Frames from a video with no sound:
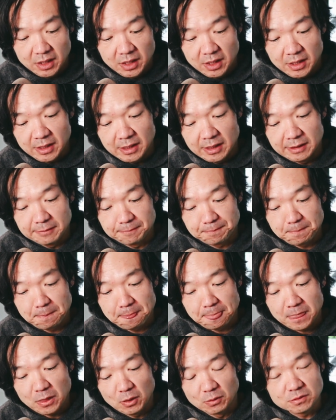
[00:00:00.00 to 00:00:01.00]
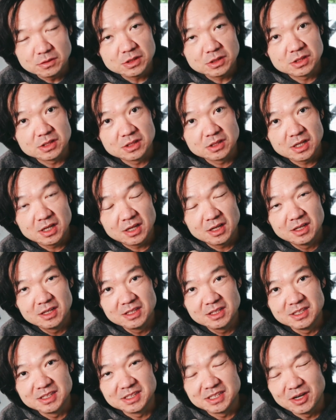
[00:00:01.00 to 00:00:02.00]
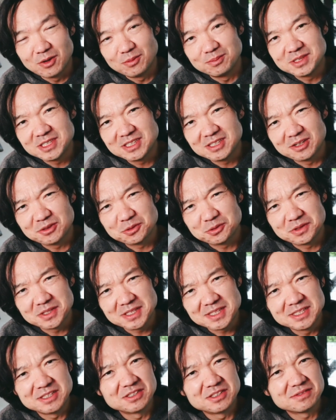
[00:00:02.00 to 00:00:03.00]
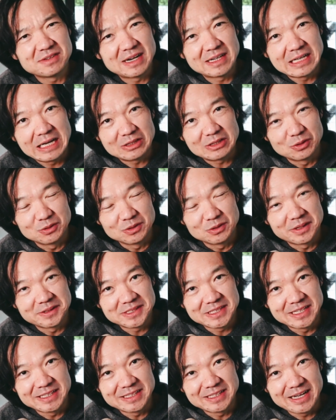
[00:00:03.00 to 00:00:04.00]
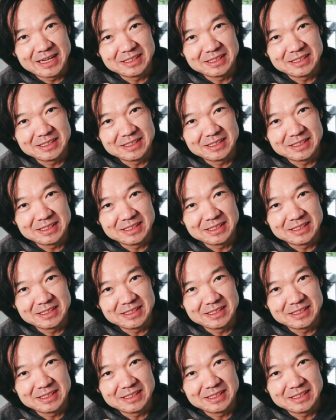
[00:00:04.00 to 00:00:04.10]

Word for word: 啊，同时呢，以前我们经常说四肢发达头脑简单，